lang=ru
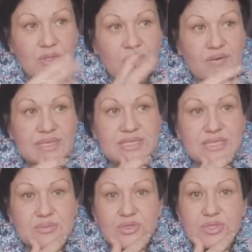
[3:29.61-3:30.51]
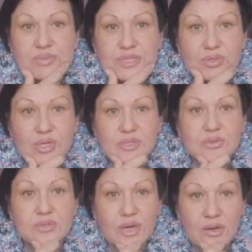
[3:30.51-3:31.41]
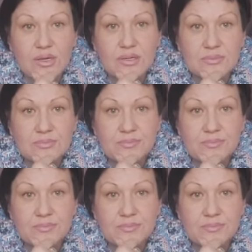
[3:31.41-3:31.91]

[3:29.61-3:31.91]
Но давайте рассмотрим ситуацию так.